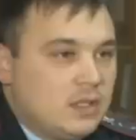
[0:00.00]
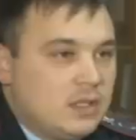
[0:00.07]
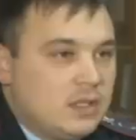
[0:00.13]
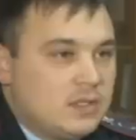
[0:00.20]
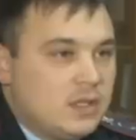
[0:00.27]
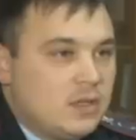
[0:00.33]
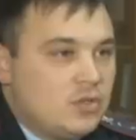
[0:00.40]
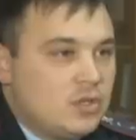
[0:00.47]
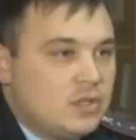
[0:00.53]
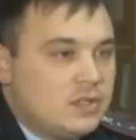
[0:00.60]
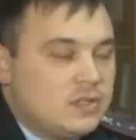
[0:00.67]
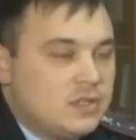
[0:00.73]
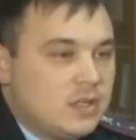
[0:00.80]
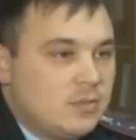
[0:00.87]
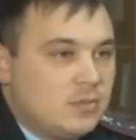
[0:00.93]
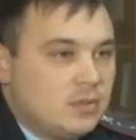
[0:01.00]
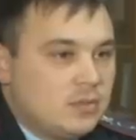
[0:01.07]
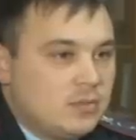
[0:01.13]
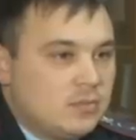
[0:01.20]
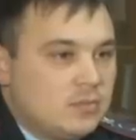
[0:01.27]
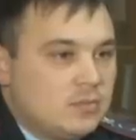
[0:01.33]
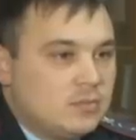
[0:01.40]
Для сдающих экзамены
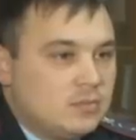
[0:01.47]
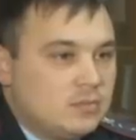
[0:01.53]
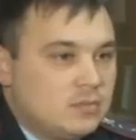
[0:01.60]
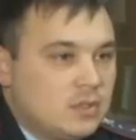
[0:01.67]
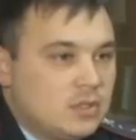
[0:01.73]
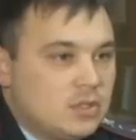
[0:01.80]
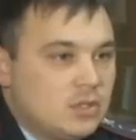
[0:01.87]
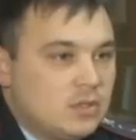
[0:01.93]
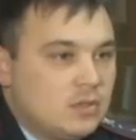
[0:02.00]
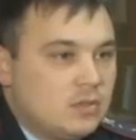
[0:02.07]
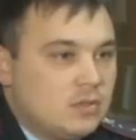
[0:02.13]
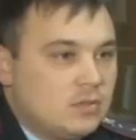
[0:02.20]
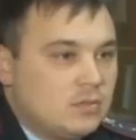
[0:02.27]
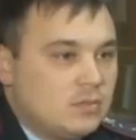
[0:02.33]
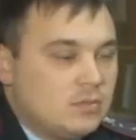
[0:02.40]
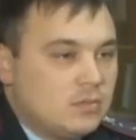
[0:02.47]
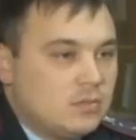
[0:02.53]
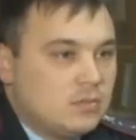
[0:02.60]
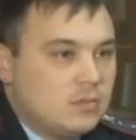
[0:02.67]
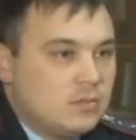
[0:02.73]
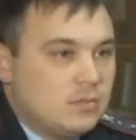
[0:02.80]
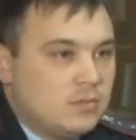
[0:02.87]
значит,
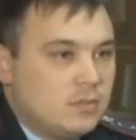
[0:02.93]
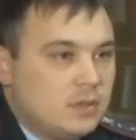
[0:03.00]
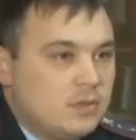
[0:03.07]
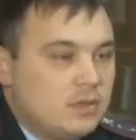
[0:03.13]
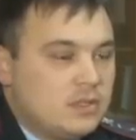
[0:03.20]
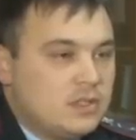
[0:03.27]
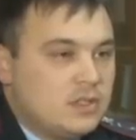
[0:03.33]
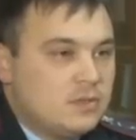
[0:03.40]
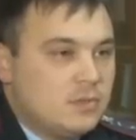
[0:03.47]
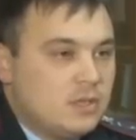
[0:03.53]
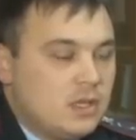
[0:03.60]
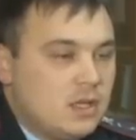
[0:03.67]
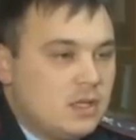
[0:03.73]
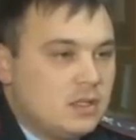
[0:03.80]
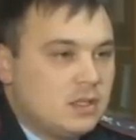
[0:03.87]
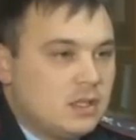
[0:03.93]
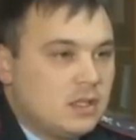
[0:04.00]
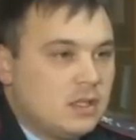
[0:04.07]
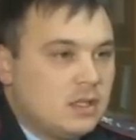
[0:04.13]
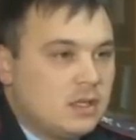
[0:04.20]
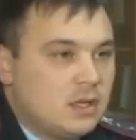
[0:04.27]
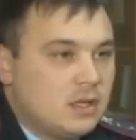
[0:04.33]
появились изменения,
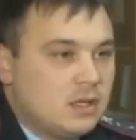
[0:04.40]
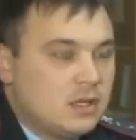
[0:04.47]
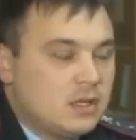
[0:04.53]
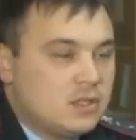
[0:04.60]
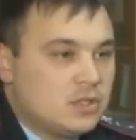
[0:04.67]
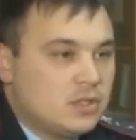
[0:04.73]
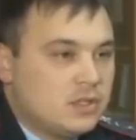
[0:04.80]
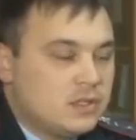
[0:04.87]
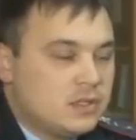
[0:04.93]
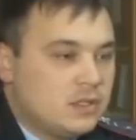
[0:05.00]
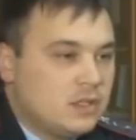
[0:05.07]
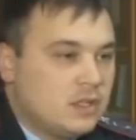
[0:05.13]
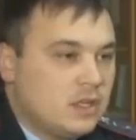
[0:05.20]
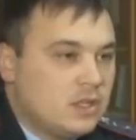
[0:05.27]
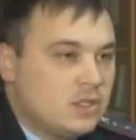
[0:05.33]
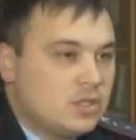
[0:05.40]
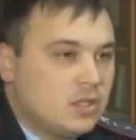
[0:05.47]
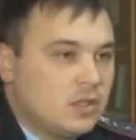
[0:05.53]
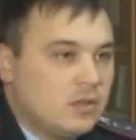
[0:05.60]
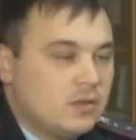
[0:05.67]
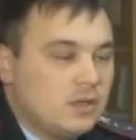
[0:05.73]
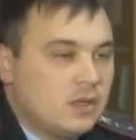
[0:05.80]
такие как раньше, если
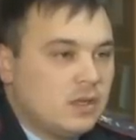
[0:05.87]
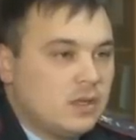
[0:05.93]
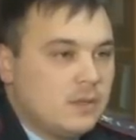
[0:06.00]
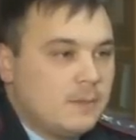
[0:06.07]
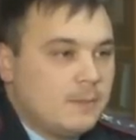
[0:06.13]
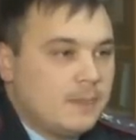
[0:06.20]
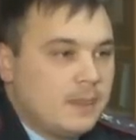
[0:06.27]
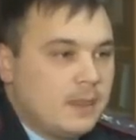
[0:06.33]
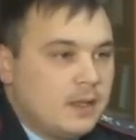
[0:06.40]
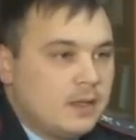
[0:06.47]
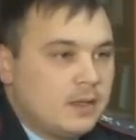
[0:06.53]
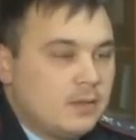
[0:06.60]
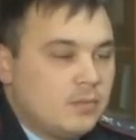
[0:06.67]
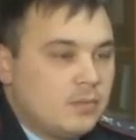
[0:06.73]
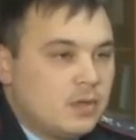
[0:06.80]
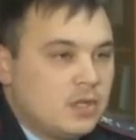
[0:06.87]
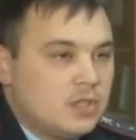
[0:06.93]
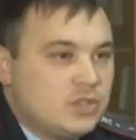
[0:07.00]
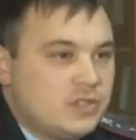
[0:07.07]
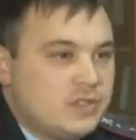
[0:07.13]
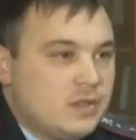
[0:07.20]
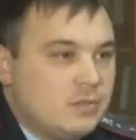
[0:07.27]
человек э,
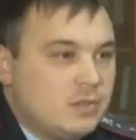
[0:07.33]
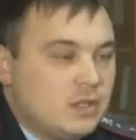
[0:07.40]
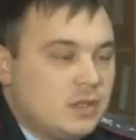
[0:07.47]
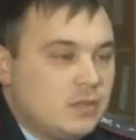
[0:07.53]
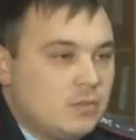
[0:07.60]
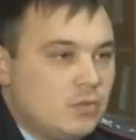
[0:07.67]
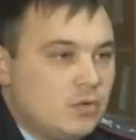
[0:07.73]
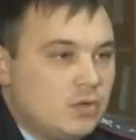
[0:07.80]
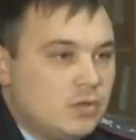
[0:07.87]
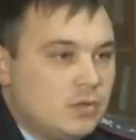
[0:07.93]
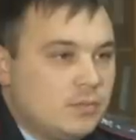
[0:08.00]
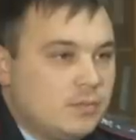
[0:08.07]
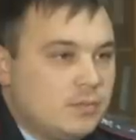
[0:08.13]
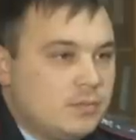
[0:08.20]
каждые 7 дней мог